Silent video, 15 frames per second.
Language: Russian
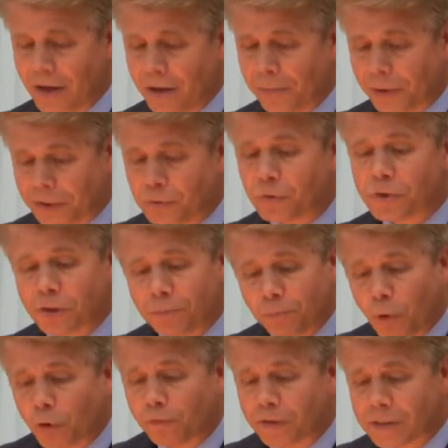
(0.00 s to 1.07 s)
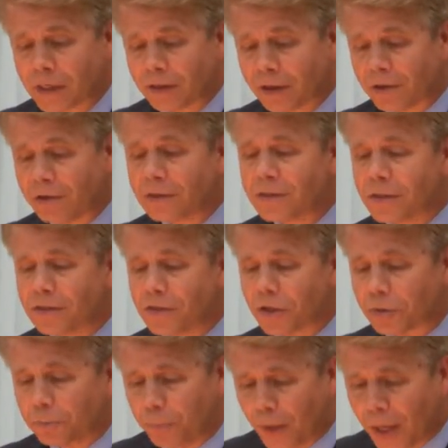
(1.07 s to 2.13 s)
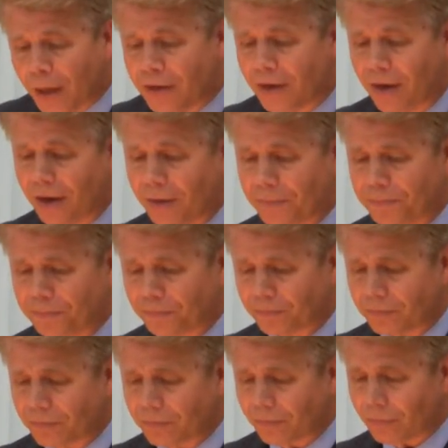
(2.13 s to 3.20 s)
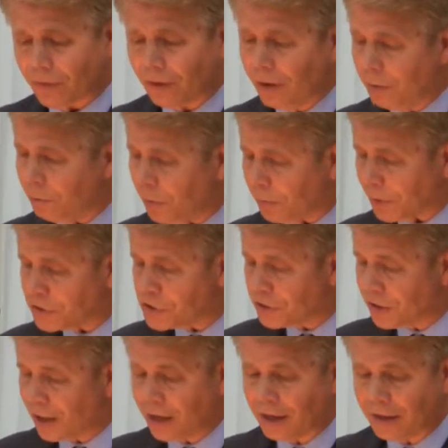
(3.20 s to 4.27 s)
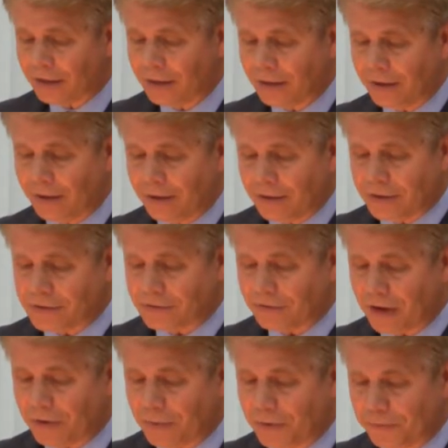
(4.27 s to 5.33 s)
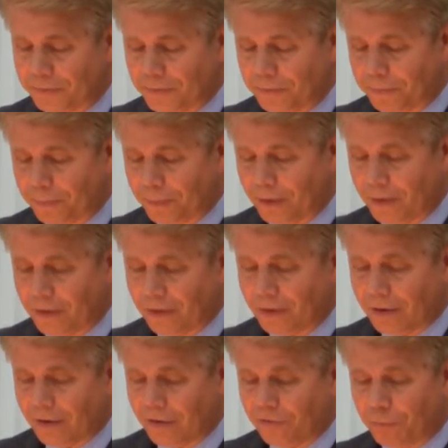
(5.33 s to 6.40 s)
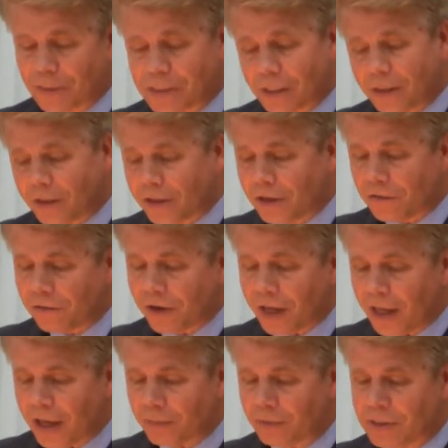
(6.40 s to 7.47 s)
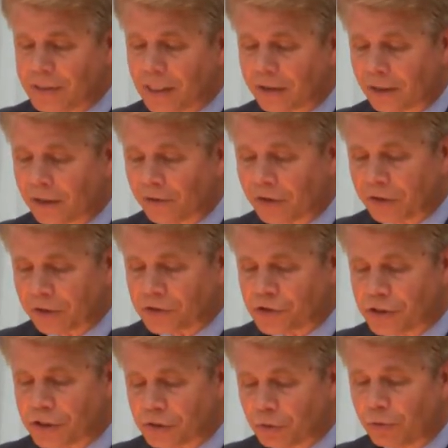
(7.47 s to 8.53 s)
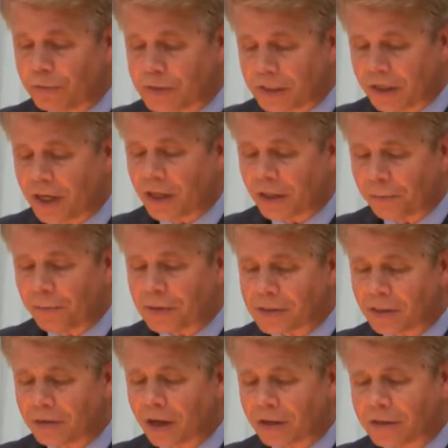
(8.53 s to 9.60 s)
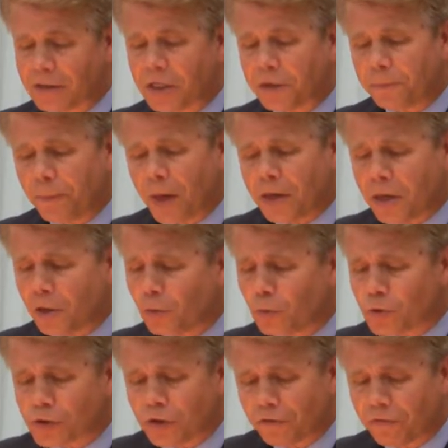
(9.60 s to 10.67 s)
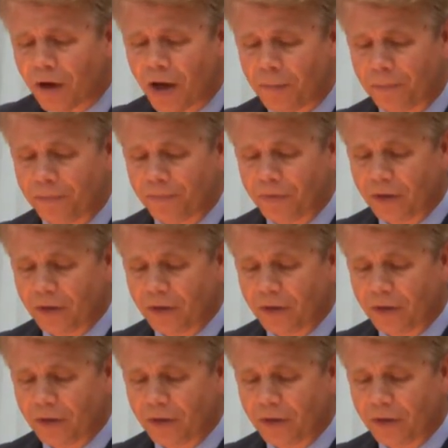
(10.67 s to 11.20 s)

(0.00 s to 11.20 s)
Братья сестры, Бог вознаградит за терпение. Мы прочитали с вами – послании к евреям, 10 глава 36 стихе написано так, «Терпение нужно вам,